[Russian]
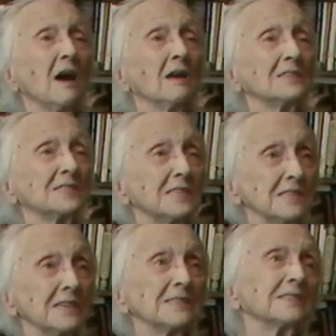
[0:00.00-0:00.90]
Если
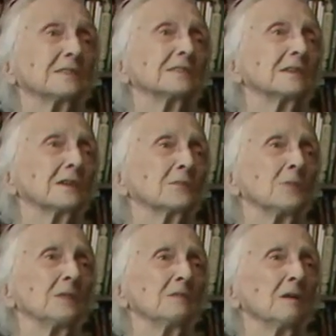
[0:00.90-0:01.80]
есть, так и
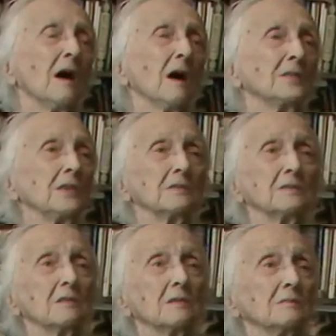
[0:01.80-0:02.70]
накормить, а нет,
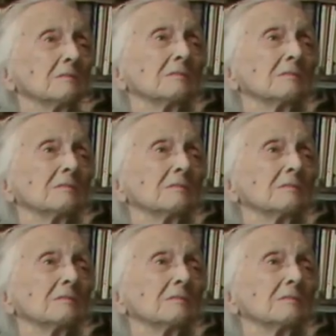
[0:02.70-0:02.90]
так